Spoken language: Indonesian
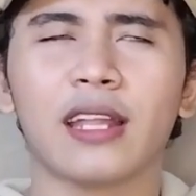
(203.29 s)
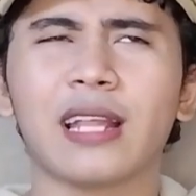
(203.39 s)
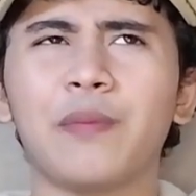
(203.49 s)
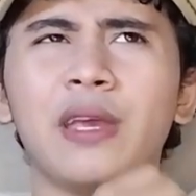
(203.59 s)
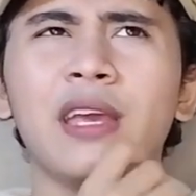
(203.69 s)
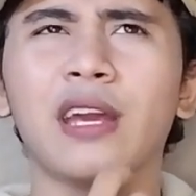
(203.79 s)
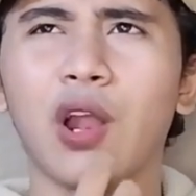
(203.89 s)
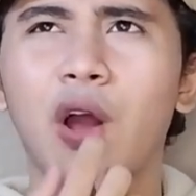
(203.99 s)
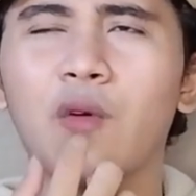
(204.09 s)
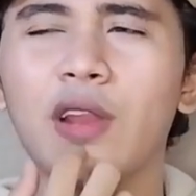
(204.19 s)
Tapi
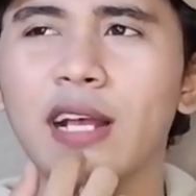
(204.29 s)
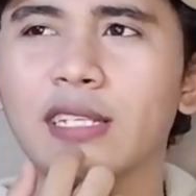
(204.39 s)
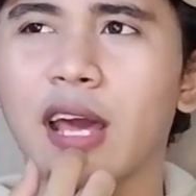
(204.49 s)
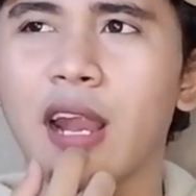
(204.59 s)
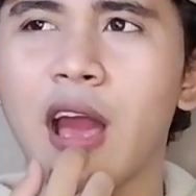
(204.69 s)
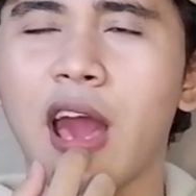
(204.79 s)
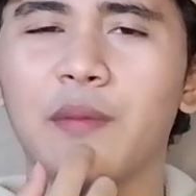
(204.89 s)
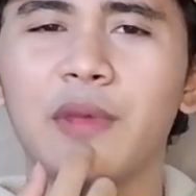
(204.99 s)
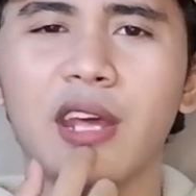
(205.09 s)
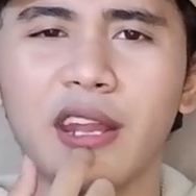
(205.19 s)
kalau aku lihat sekarang
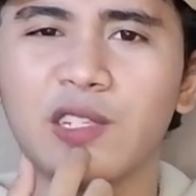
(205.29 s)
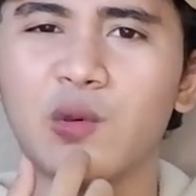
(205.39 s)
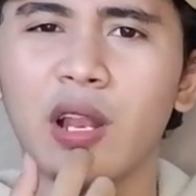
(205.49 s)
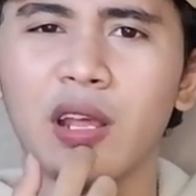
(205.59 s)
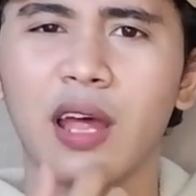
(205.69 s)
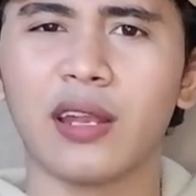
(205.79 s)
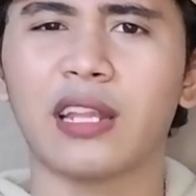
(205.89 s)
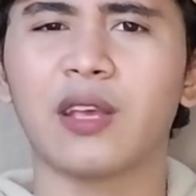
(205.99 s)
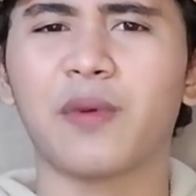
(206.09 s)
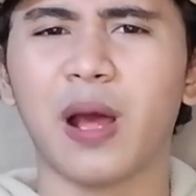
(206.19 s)
Army dan XOL nggak
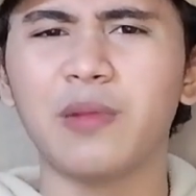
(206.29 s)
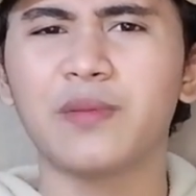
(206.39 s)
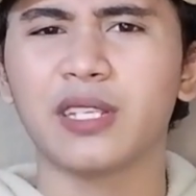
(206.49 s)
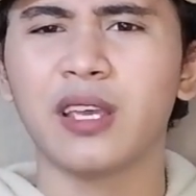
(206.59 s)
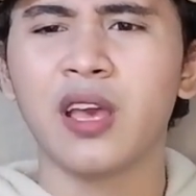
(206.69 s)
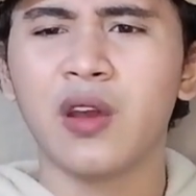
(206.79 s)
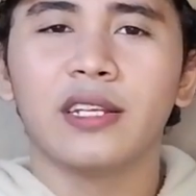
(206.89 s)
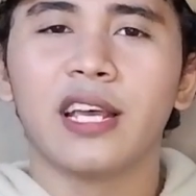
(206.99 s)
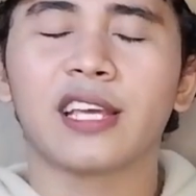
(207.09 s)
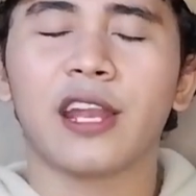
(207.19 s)
nothing problem sih.
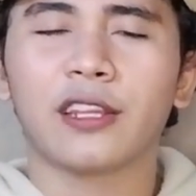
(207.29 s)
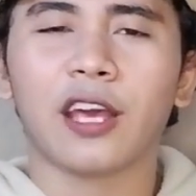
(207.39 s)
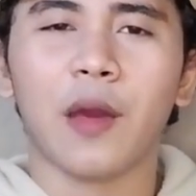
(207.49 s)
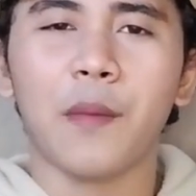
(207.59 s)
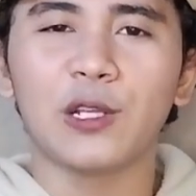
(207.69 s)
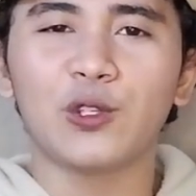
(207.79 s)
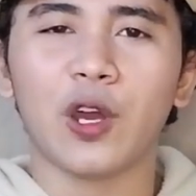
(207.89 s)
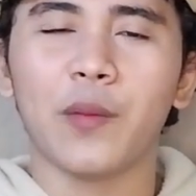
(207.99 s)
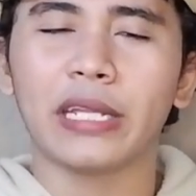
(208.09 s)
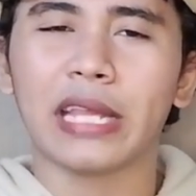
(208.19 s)
Dan sekarang kita akan
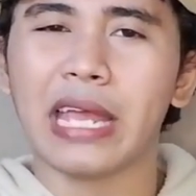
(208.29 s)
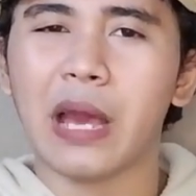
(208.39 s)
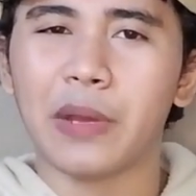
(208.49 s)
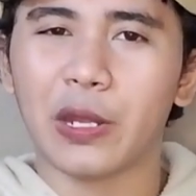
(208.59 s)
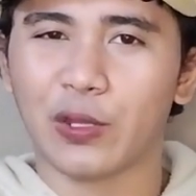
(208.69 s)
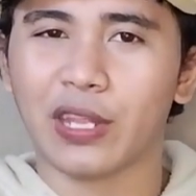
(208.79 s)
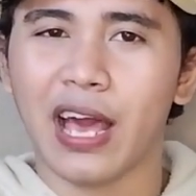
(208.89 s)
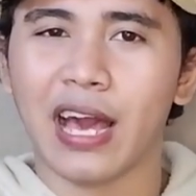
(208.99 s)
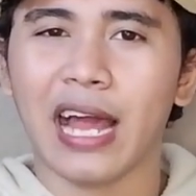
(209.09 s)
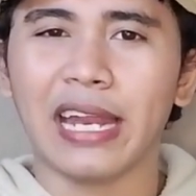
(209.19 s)
masuk ke berita yang
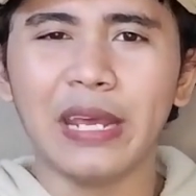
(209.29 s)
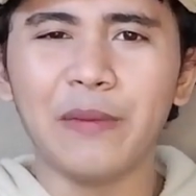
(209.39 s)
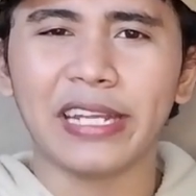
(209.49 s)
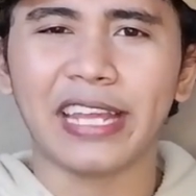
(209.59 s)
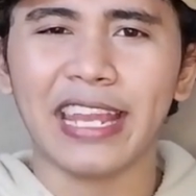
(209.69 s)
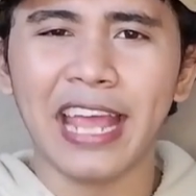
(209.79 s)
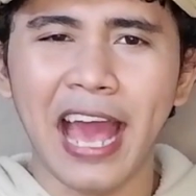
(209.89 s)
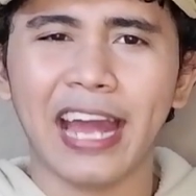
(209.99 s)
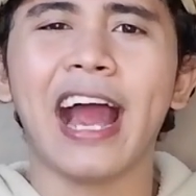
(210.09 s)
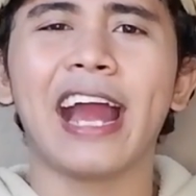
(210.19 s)
berikutnya. Kali ini
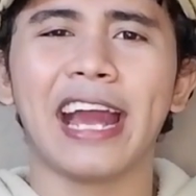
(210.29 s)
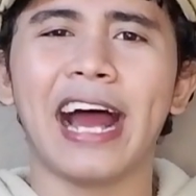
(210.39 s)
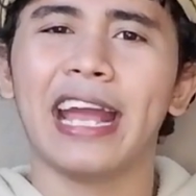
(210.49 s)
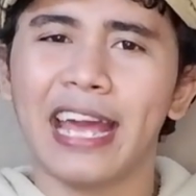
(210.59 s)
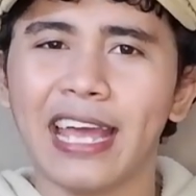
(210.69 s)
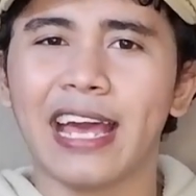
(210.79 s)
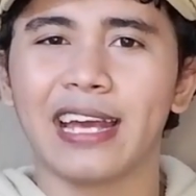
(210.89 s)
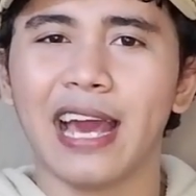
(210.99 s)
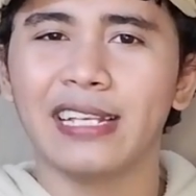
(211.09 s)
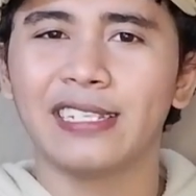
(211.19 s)
beritanya agak-agak-agak ya
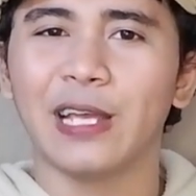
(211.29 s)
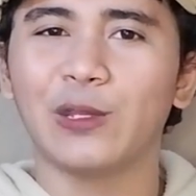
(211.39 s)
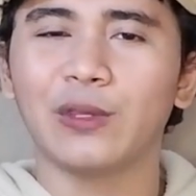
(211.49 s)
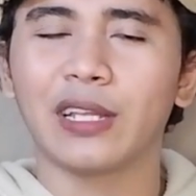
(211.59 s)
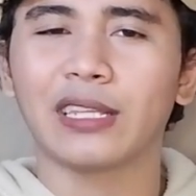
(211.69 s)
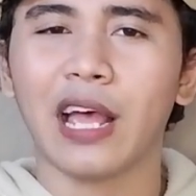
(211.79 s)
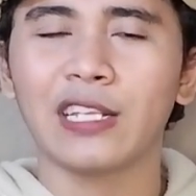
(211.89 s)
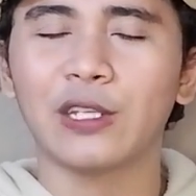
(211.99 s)
guys, yaitu tentang